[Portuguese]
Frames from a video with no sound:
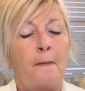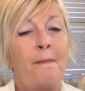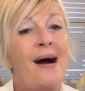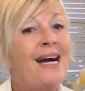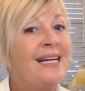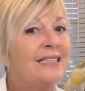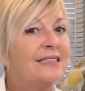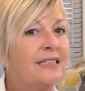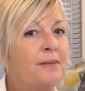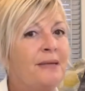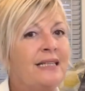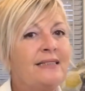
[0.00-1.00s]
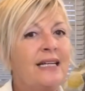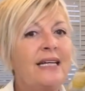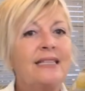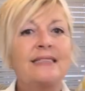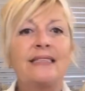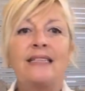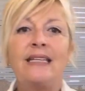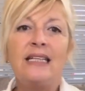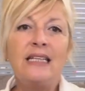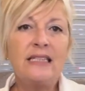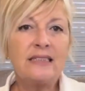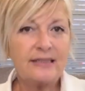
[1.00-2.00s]
Mas também tem as
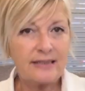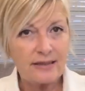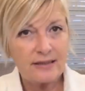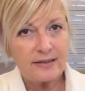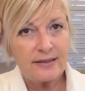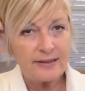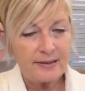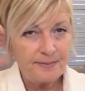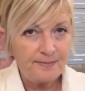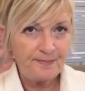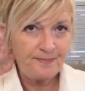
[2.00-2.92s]
crenças.